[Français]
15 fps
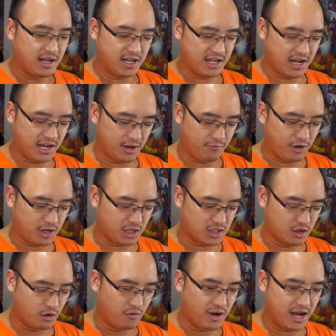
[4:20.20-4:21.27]
La dernière fois que
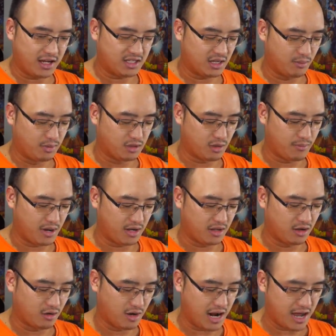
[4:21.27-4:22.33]
j'ai ouvert ces vous ce
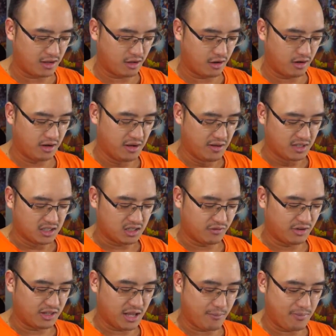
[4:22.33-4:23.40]
bandeau, là, de
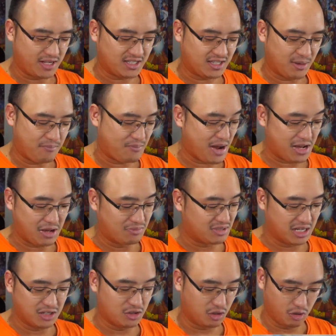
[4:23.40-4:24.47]
Silver Tempest, c'était pas comme
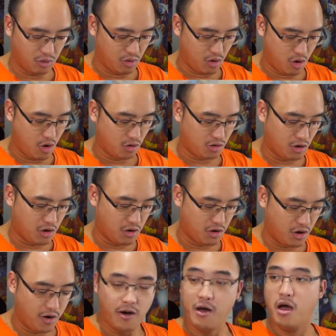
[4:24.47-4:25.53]
ça du tout. Oh que
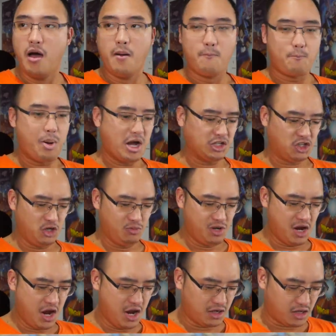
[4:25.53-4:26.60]
non! Pas
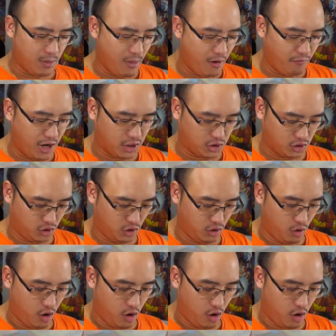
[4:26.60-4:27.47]
bien, comment vas-tu?